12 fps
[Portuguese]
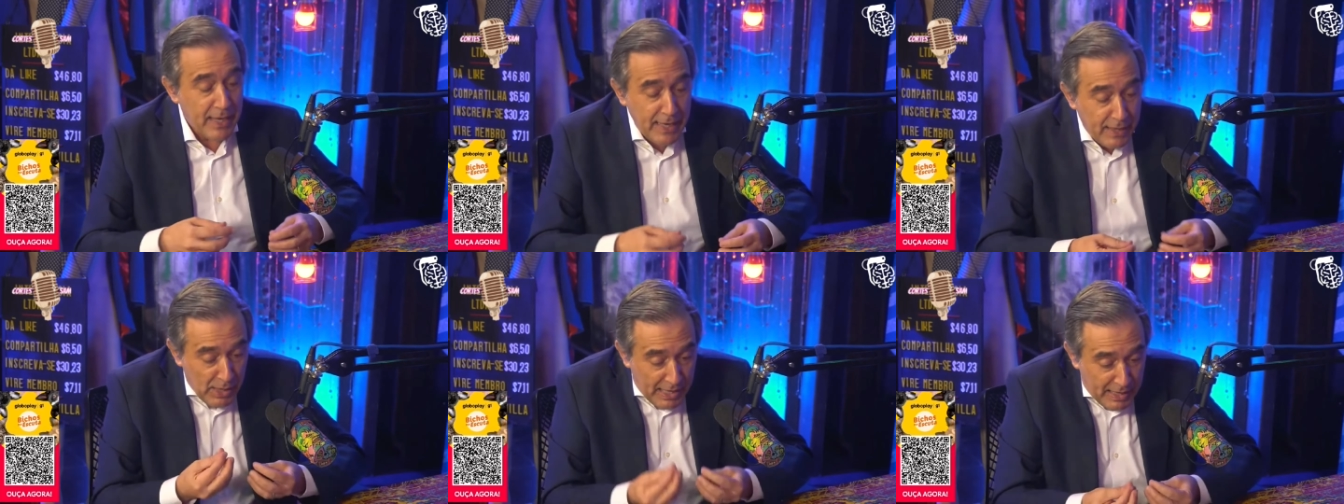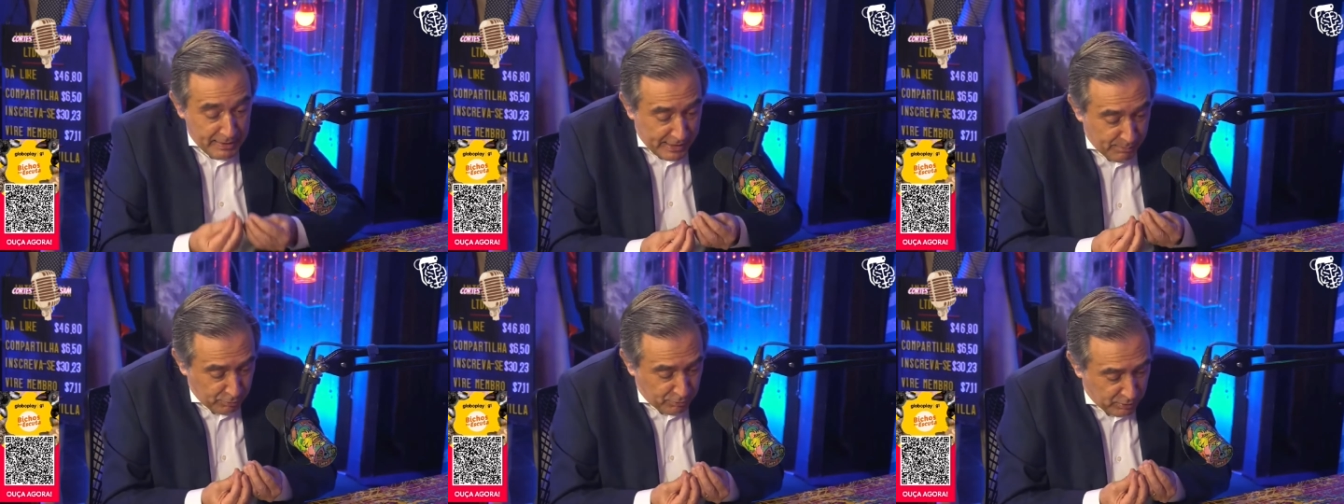Ele, é, em
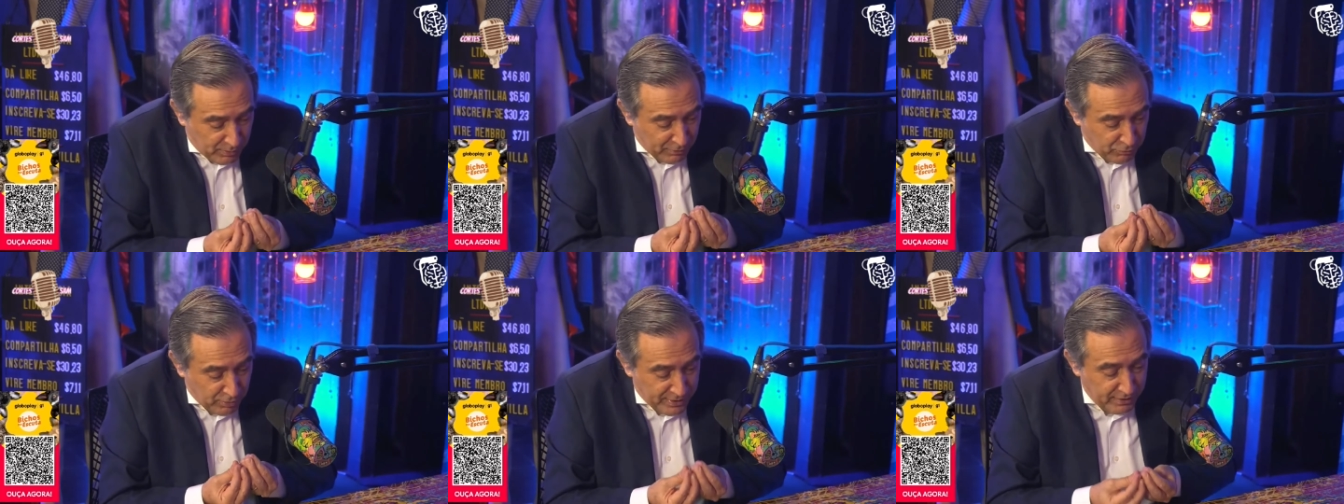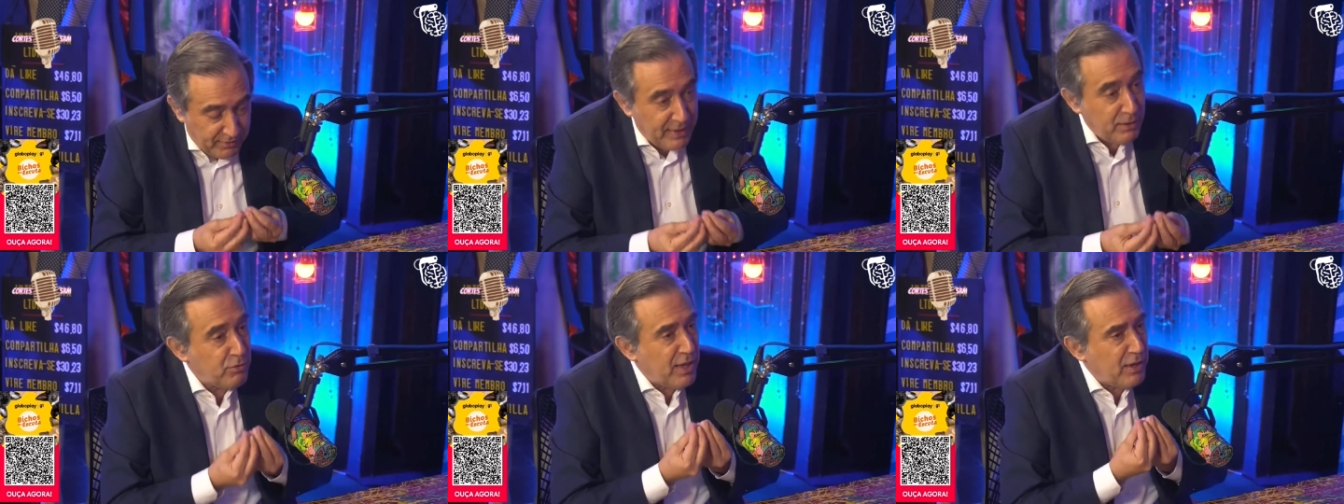termos educacionais,
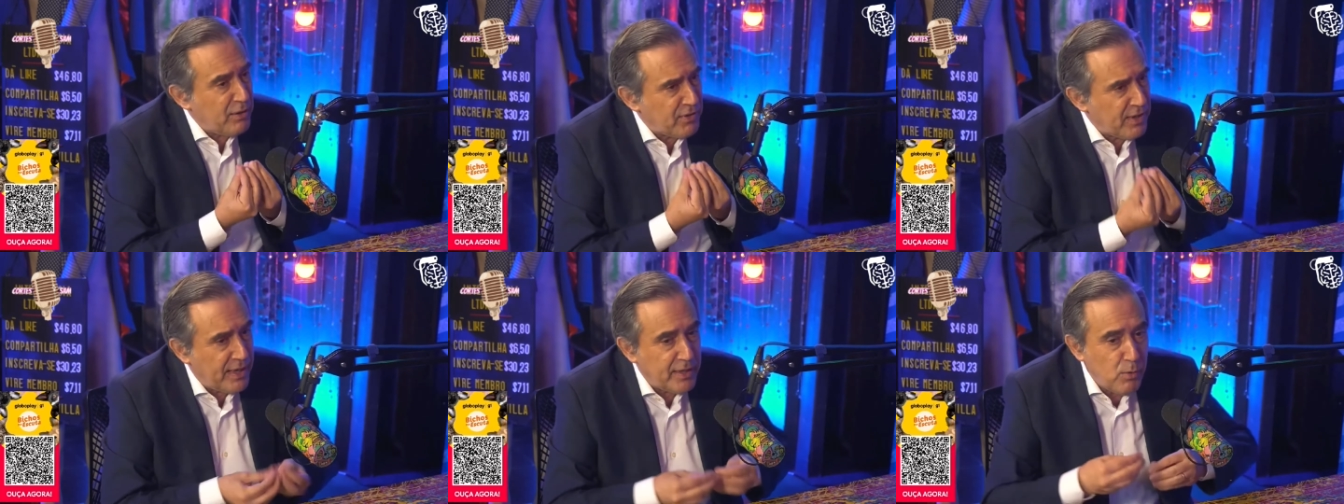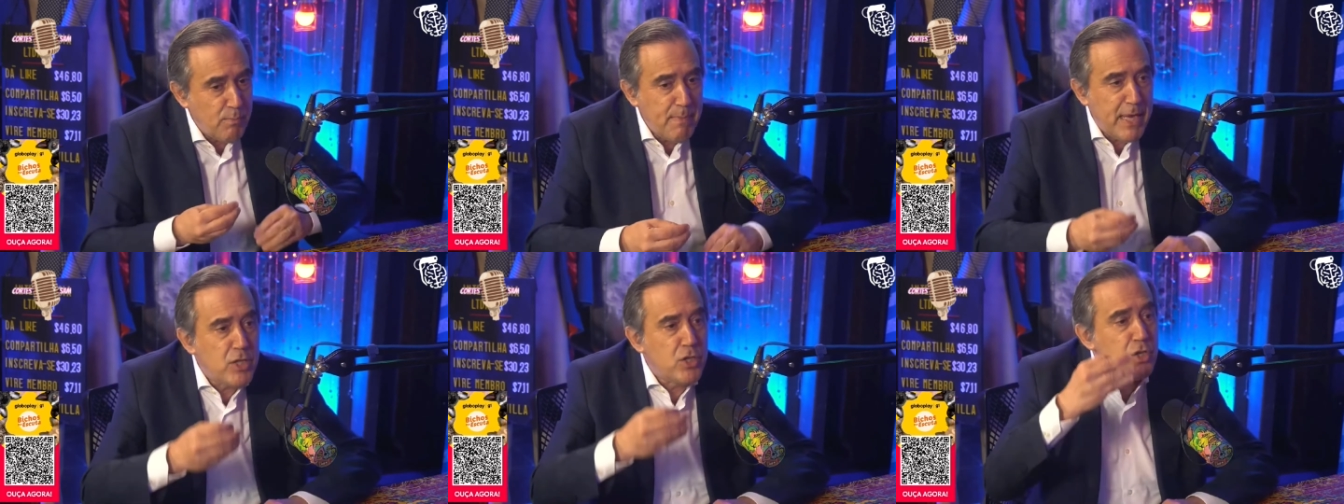ele é um zero à esquerda, é um
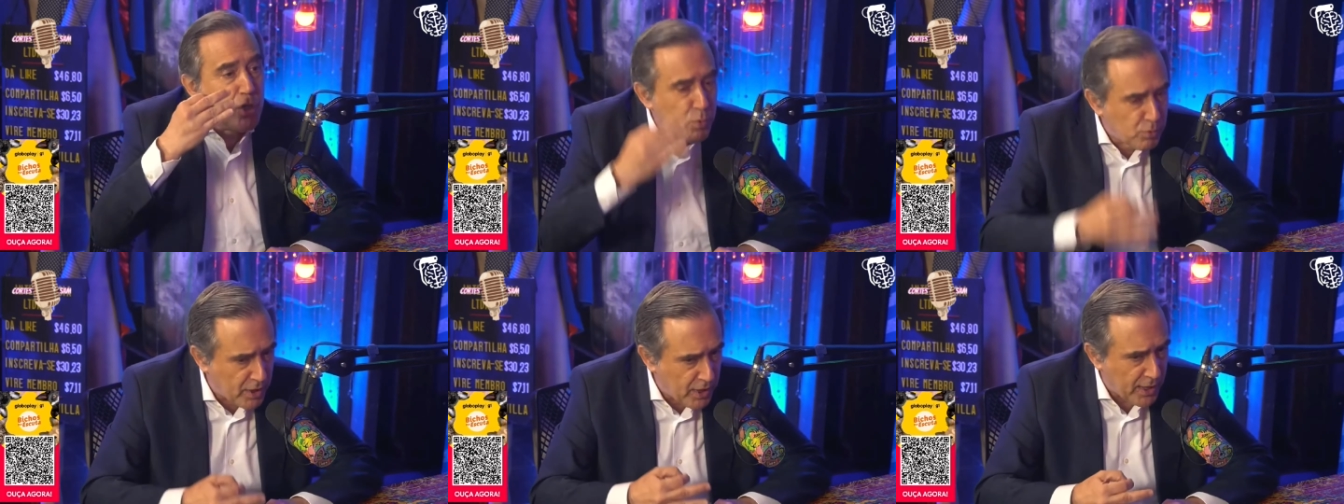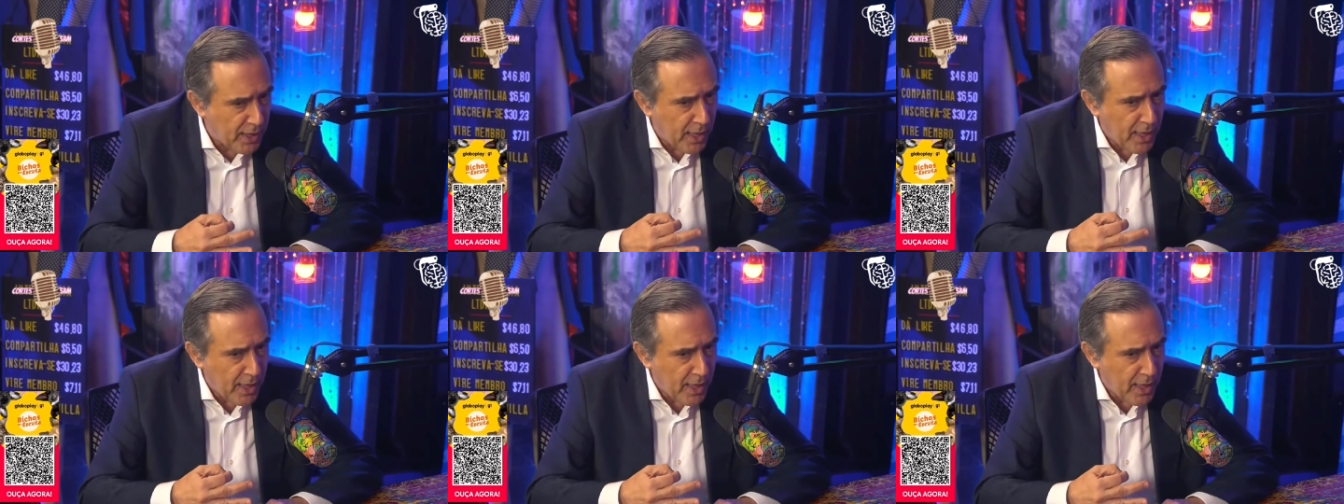medíocre.